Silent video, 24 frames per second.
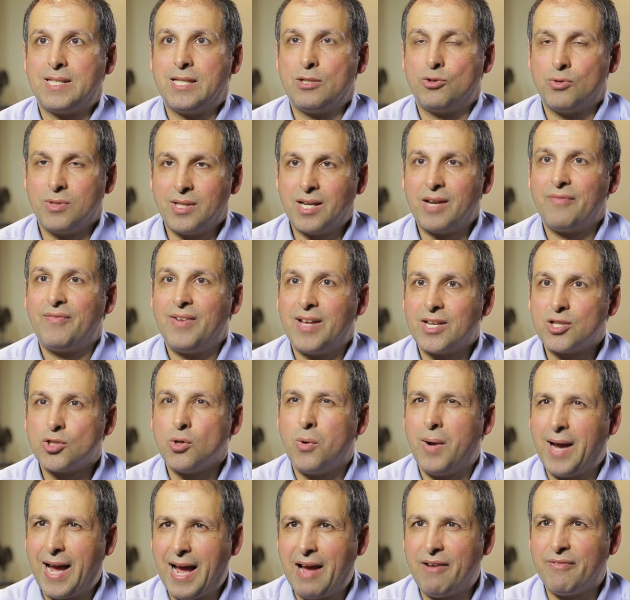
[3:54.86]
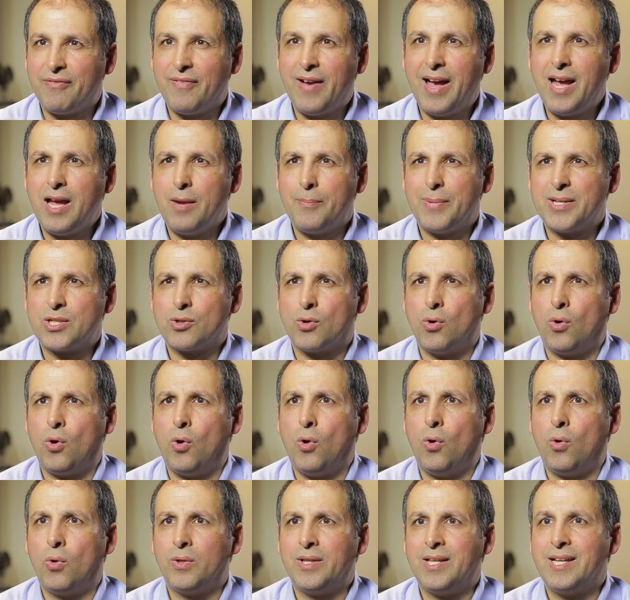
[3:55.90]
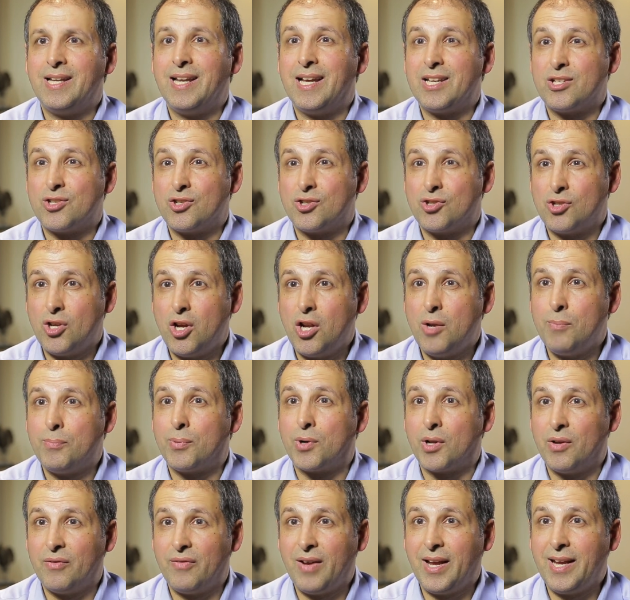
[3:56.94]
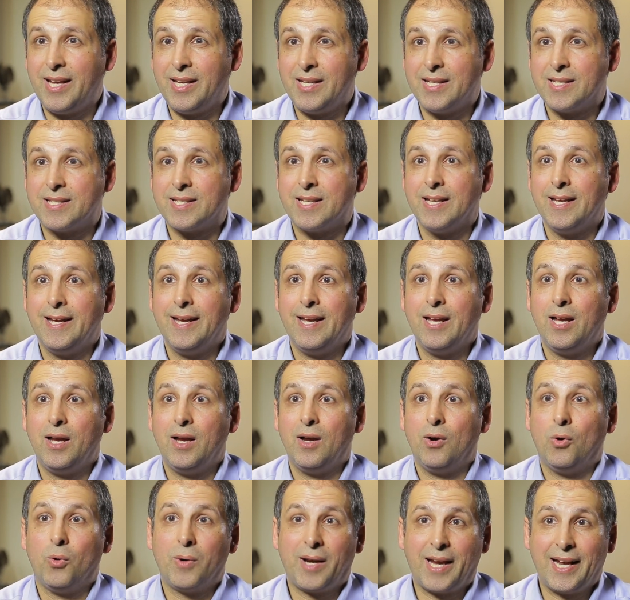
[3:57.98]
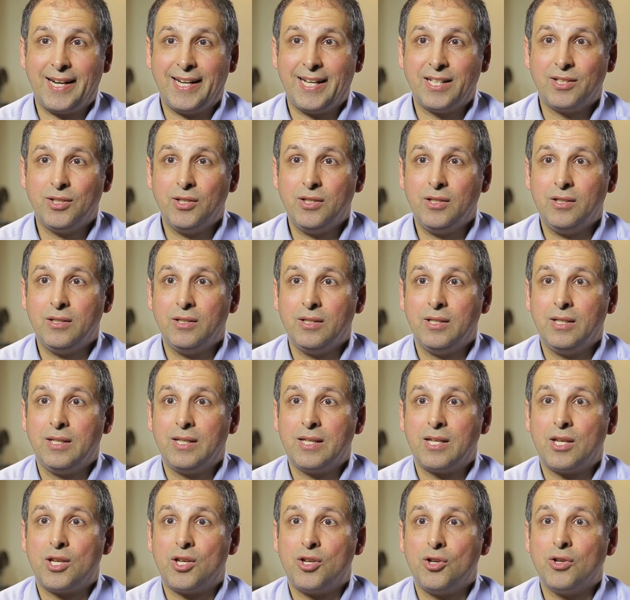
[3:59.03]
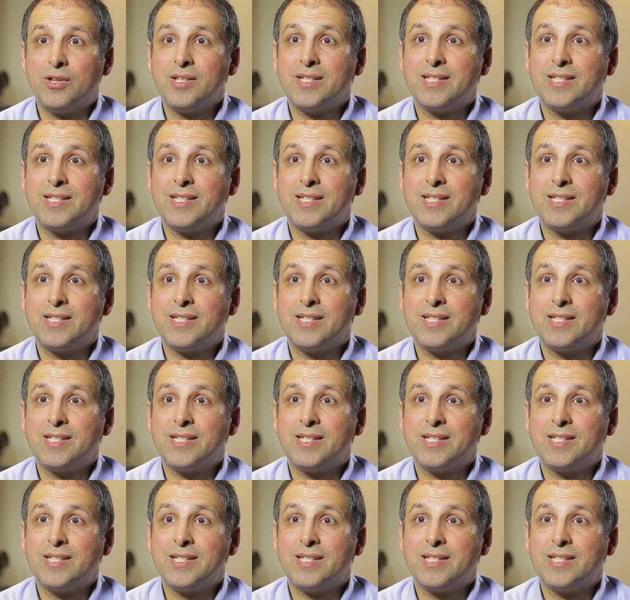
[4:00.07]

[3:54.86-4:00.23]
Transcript: une réflexion à faire parce qu'on est la seule province au Canada qui a